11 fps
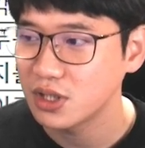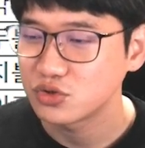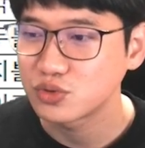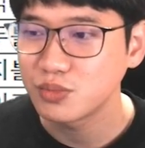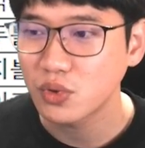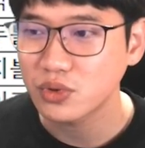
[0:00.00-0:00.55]

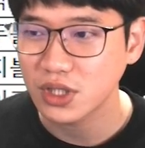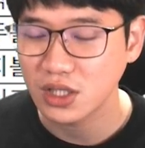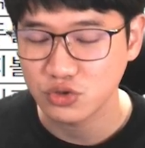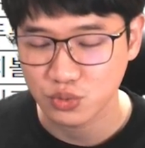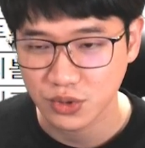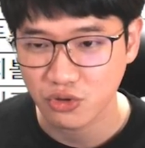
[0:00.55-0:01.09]
중복된
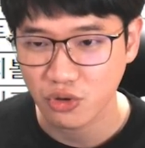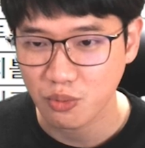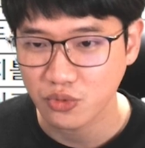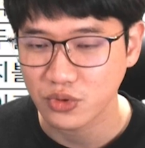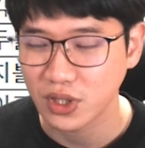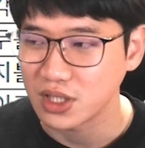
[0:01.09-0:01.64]

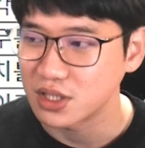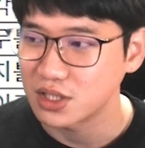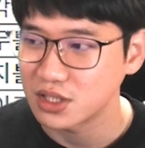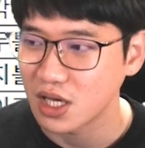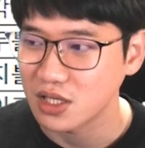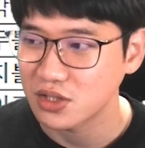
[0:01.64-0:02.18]
주민등록번호가 있는
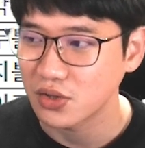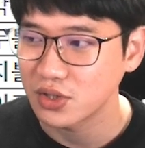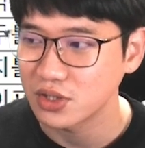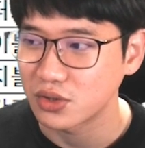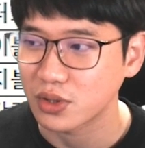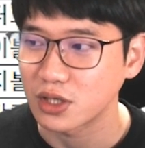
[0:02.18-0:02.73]
데이터는
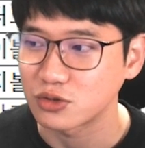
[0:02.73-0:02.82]
이렇게